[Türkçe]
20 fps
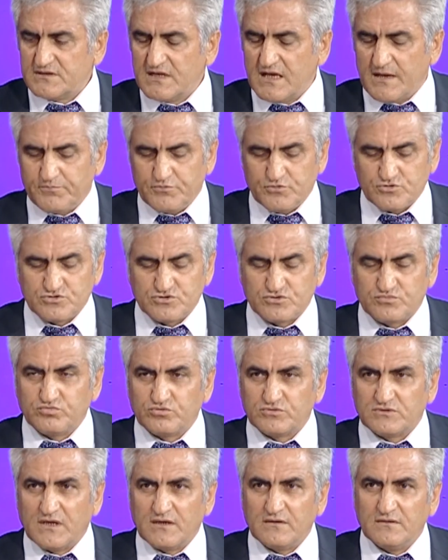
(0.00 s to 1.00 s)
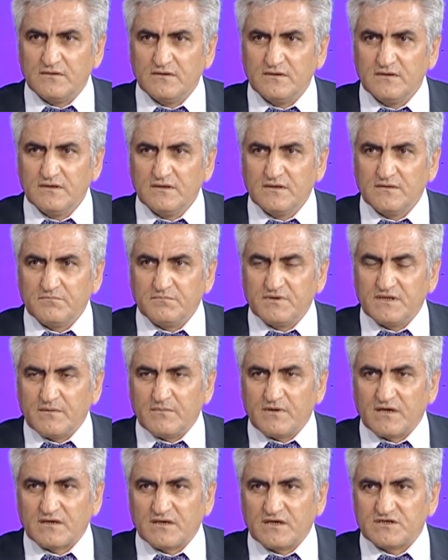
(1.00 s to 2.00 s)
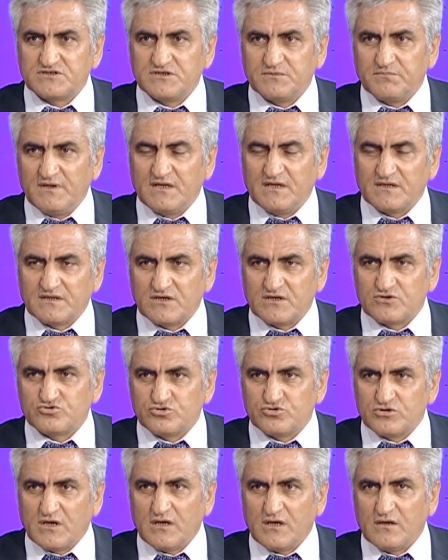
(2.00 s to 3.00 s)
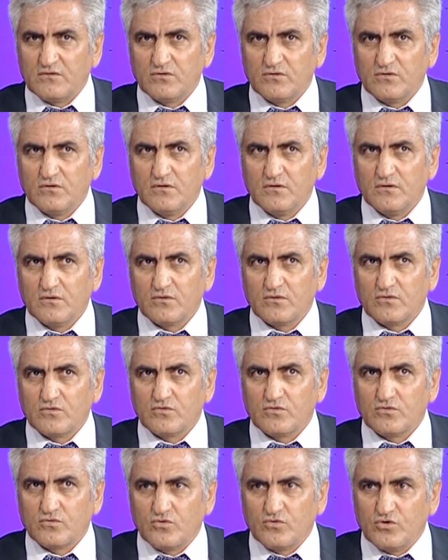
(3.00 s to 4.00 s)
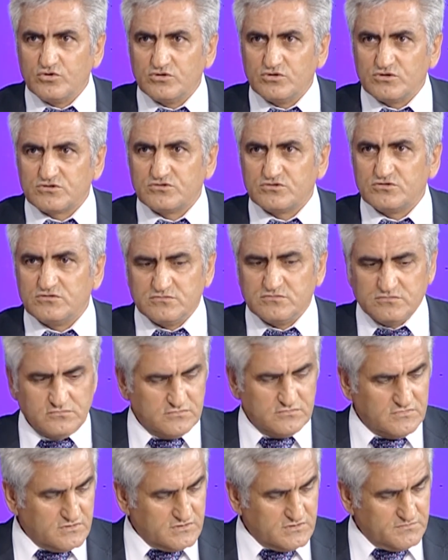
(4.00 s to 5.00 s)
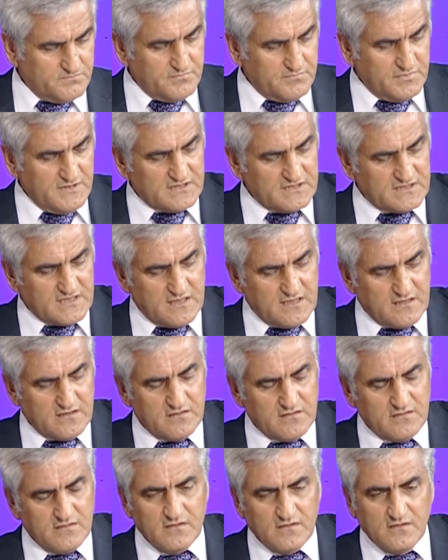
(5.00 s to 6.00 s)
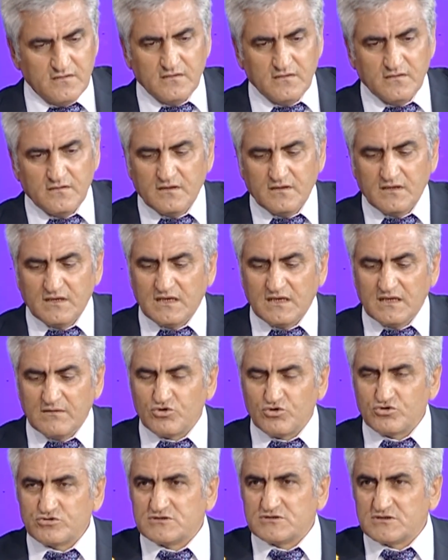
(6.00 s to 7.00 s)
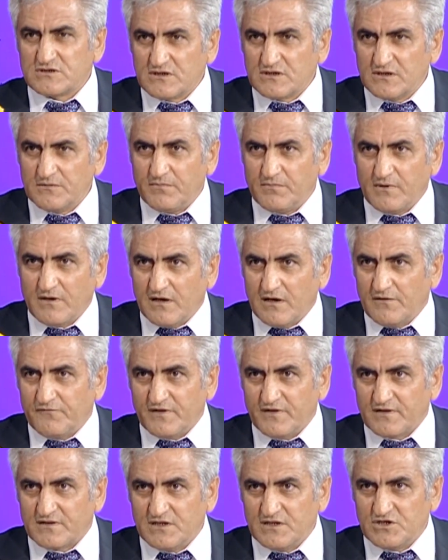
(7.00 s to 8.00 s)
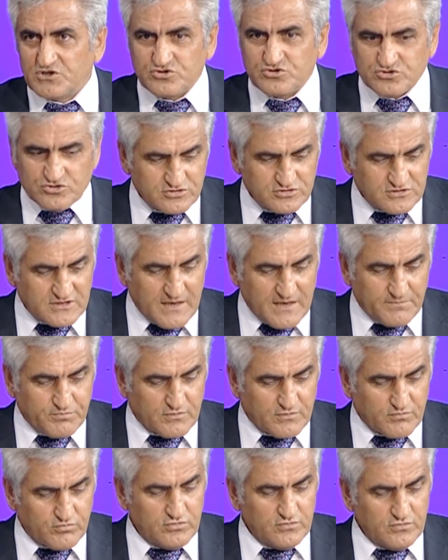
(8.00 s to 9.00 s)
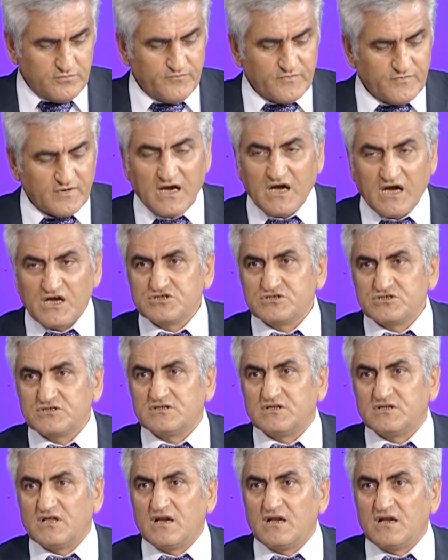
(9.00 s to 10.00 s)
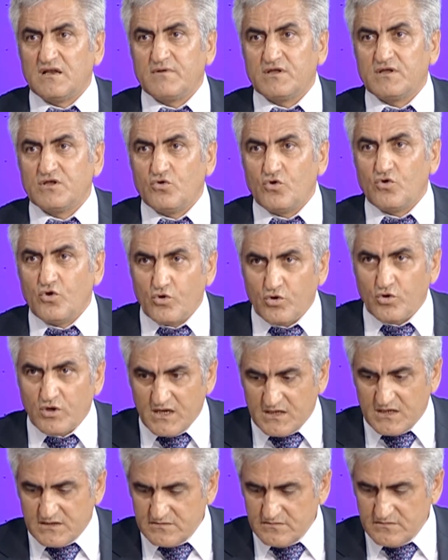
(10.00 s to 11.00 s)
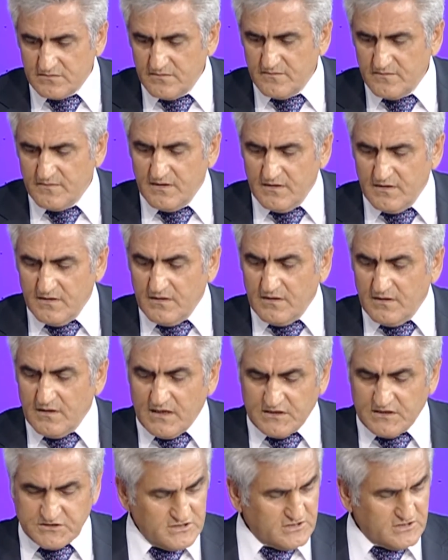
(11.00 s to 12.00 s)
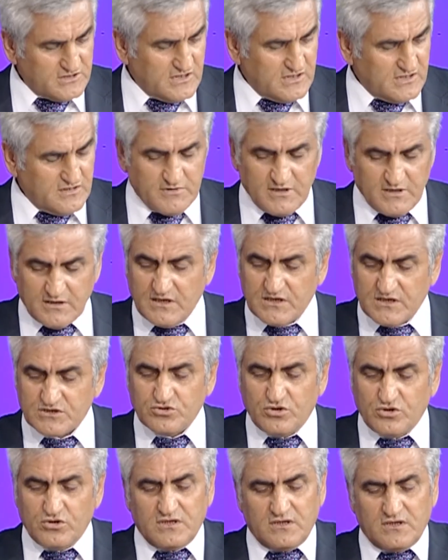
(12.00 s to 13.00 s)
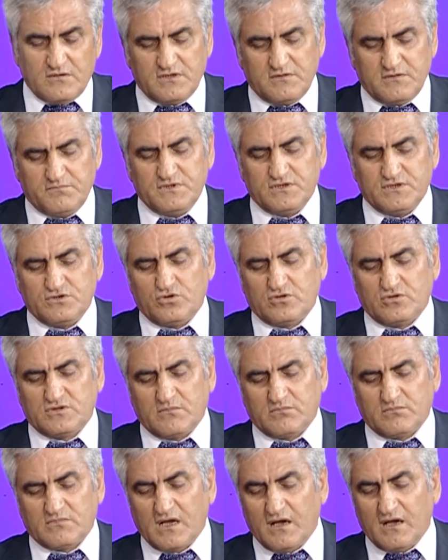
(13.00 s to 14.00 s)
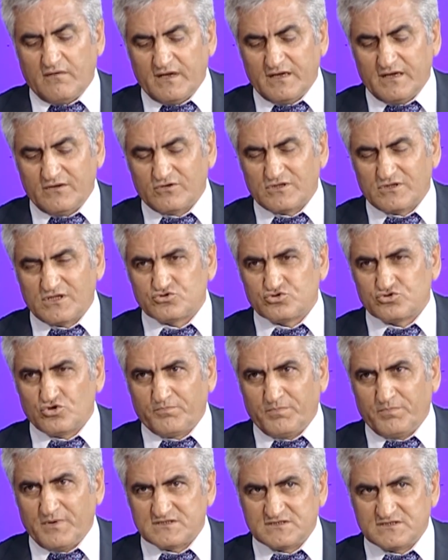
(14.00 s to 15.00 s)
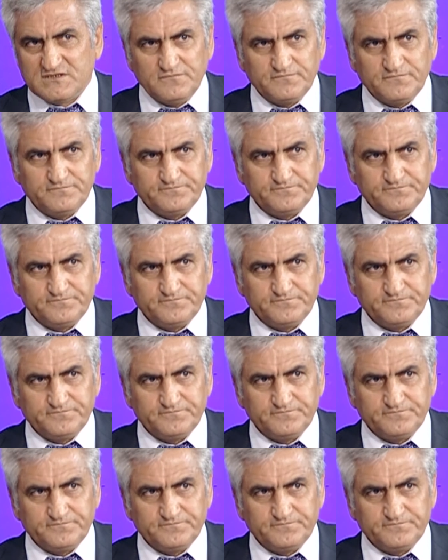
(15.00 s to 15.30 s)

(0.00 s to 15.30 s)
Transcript: Ne yapıyorsunuz bundan? Bir yemek kaşığı bir litre suya koyuyorsunuz. Bir de limon sıkıp afiyetle içiyorsunuz. Ne yapıyor bu? Aşırı terlemeyi önler. Aşırı terlemeye karşı önleme bir yöntem daha var. O da çok basit.